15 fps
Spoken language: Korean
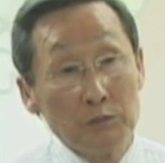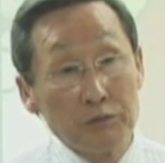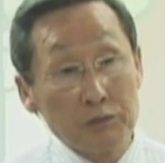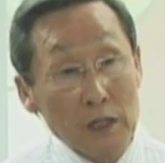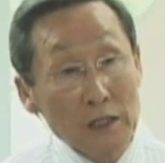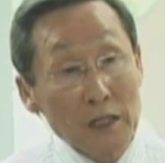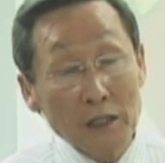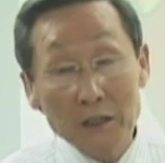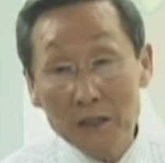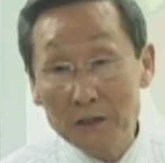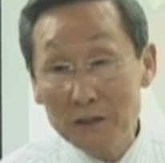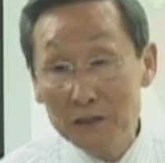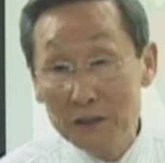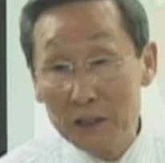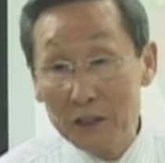
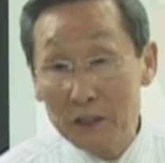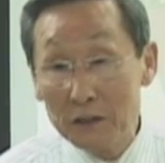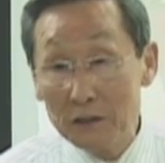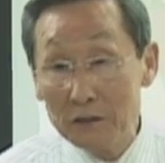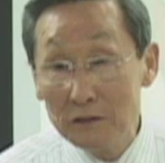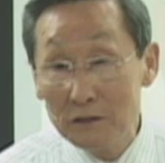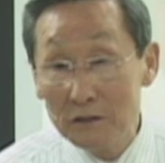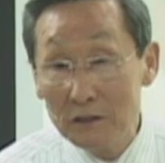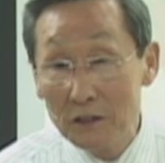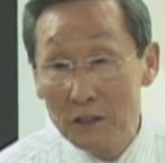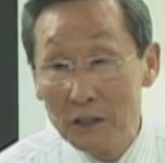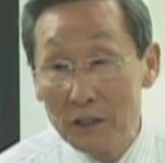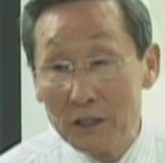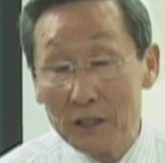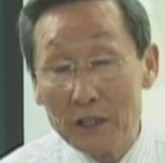불안하다는 얘기는
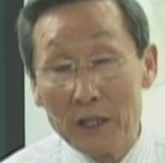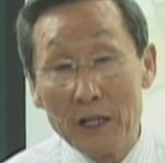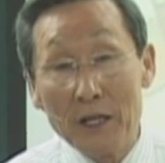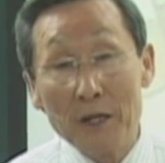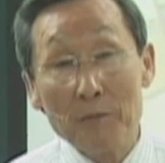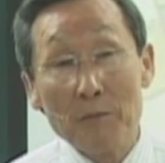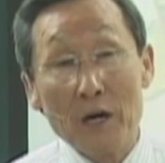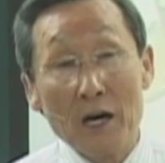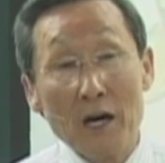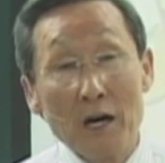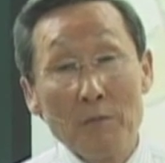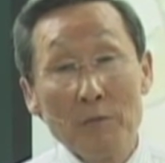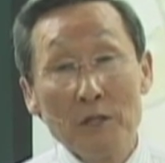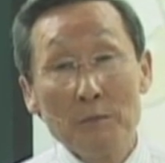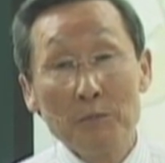내
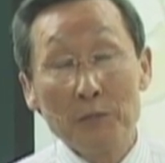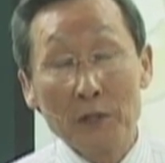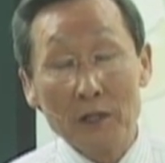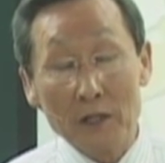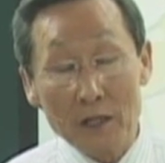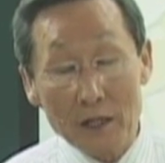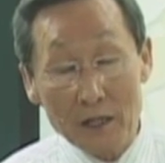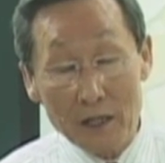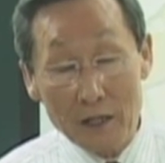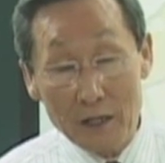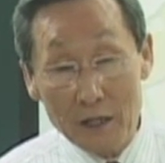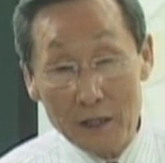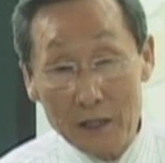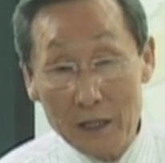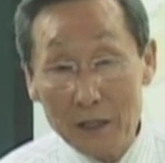마음을
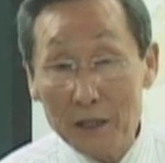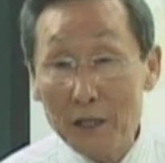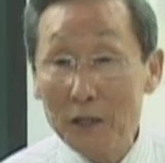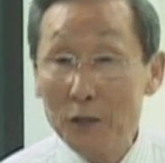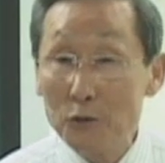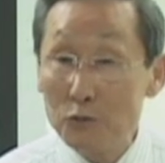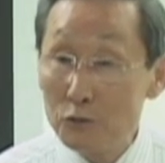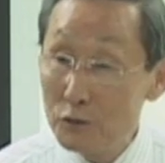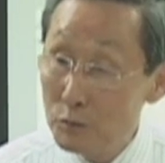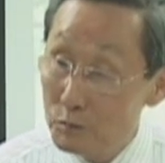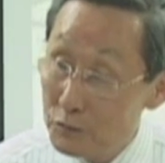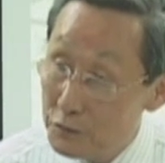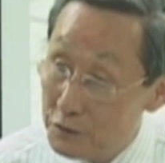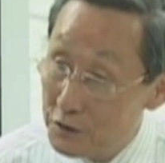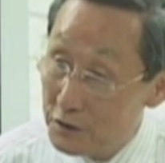평안하게 해주는
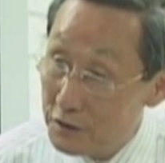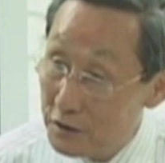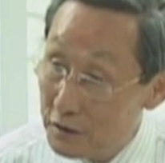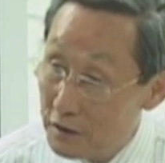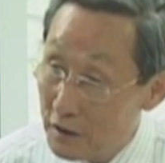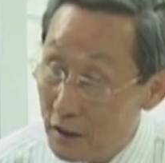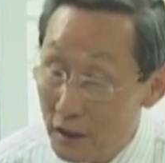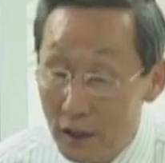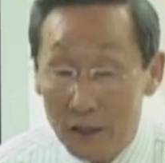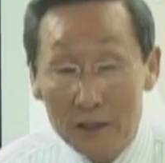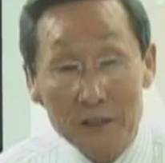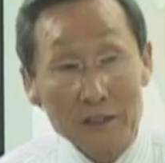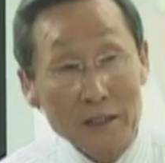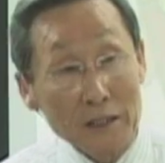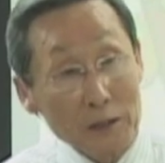물질,
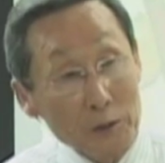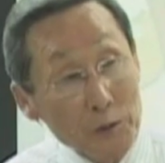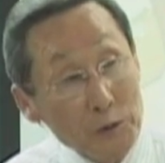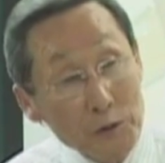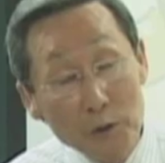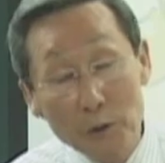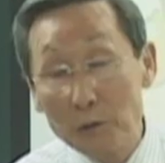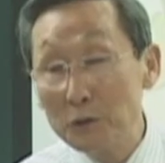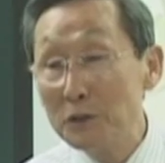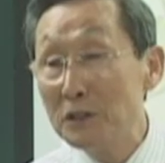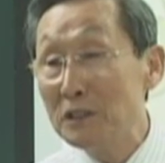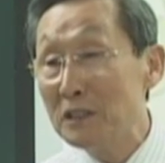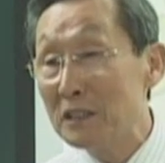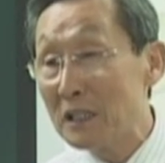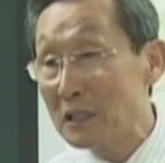
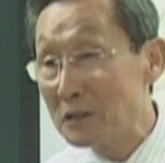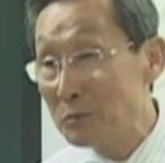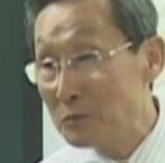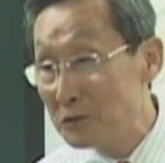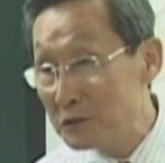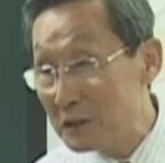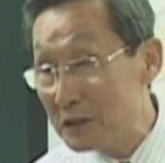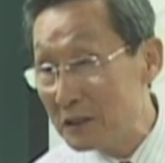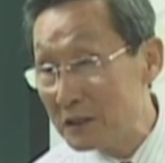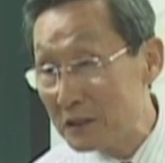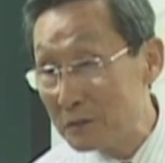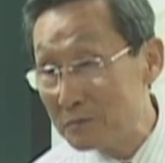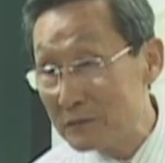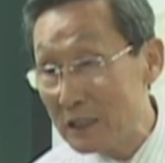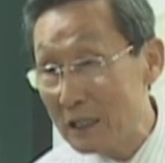세로토닌이라는 물질이
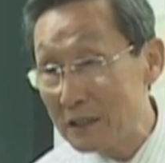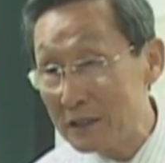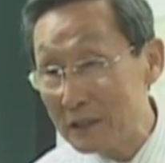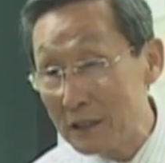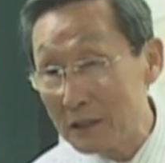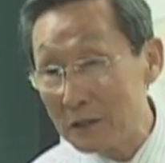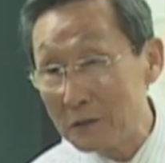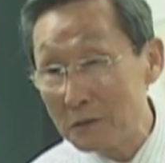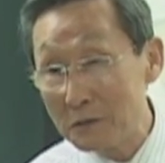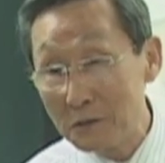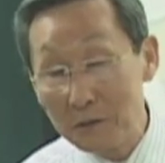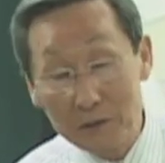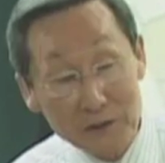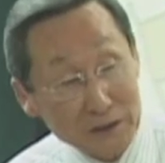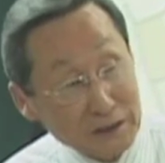있습니다.
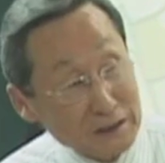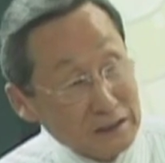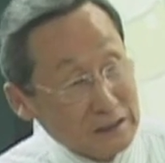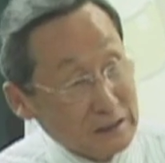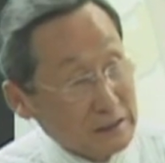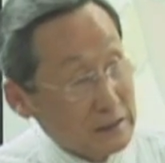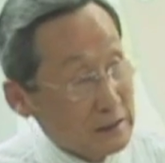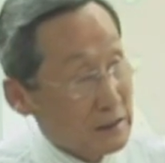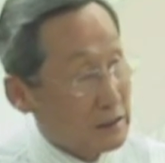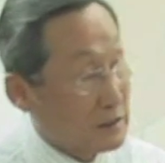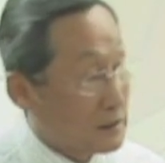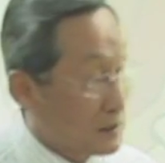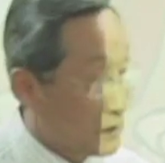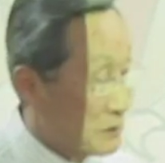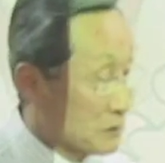세로토닌, 네,
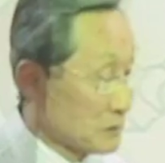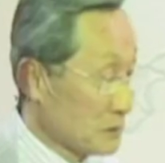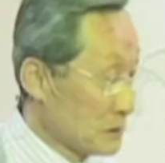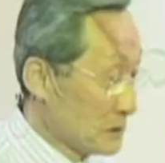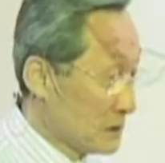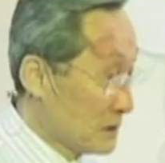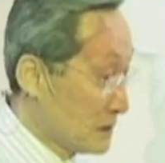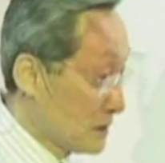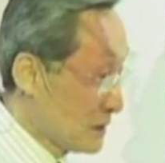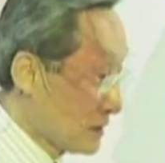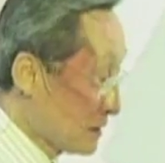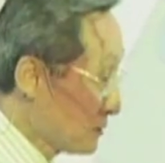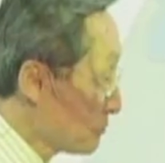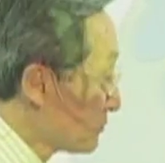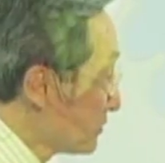
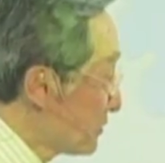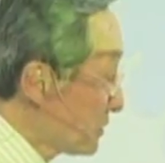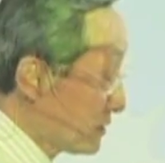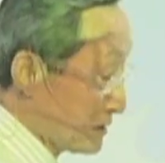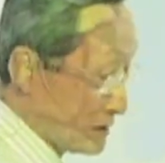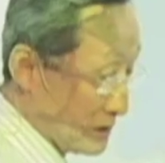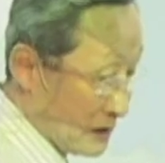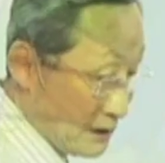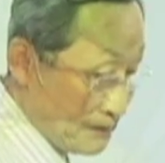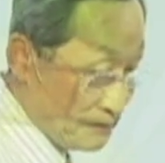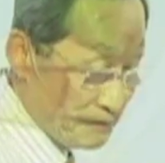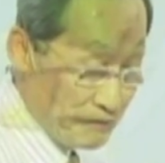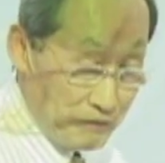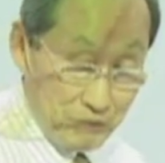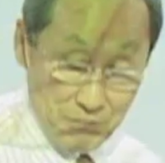세로토닌이라는 물질인데,
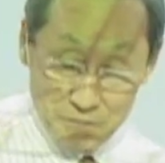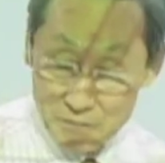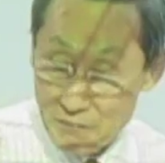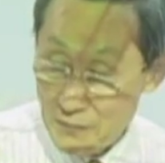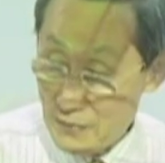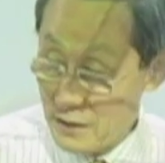음.